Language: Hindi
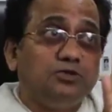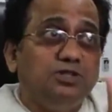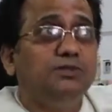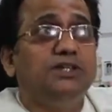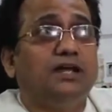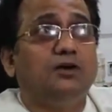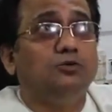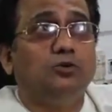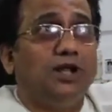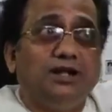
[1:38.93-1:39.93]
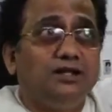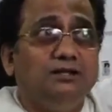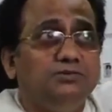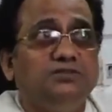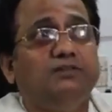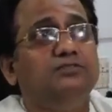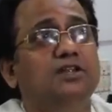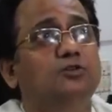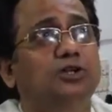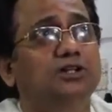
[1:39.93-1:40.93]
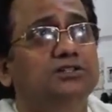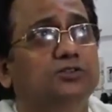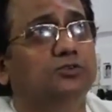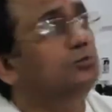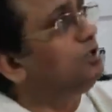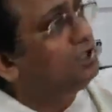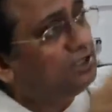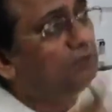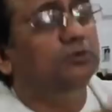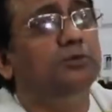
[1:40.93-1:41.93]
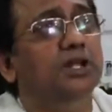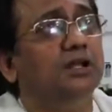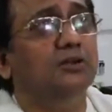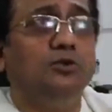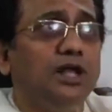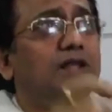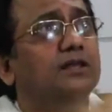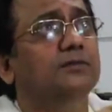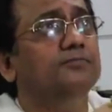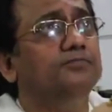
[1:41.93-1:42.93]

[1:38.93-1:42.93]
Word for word: उसी में जाएगा उनको रहने के लिए मुझे फाइव स्टार होटल नहीं चाहिए उनको बोलेंगे तंबू बना के वो रहेंगे